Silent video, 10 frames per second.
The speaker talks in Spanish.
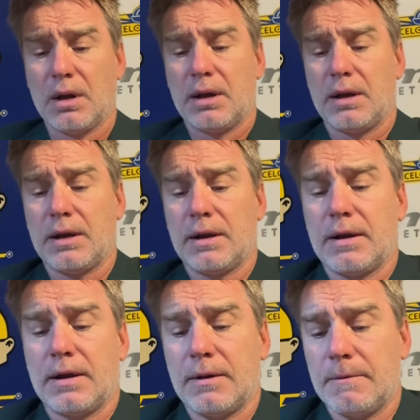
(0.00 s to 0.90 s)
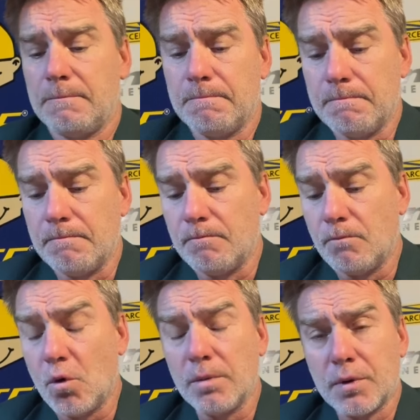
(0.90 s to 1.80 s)
eh,
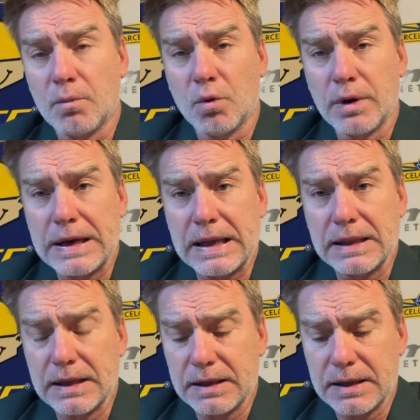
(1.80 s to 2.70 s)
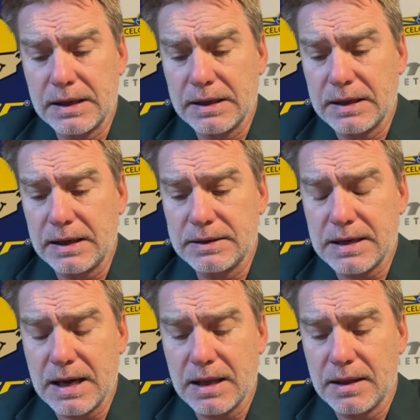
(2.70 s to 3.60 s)
muy, pero muy grande de, la
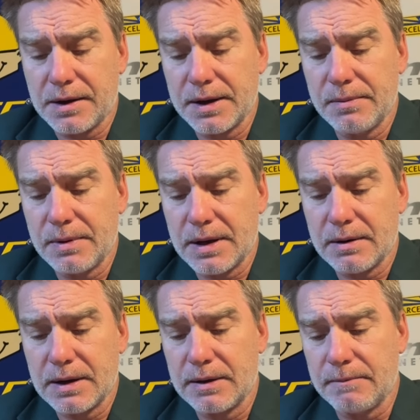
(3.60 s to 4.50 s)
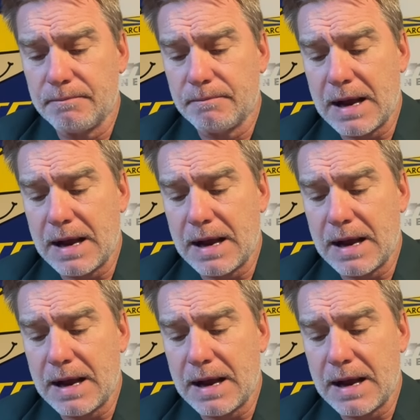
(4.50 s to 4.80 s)
hinchada de River eh,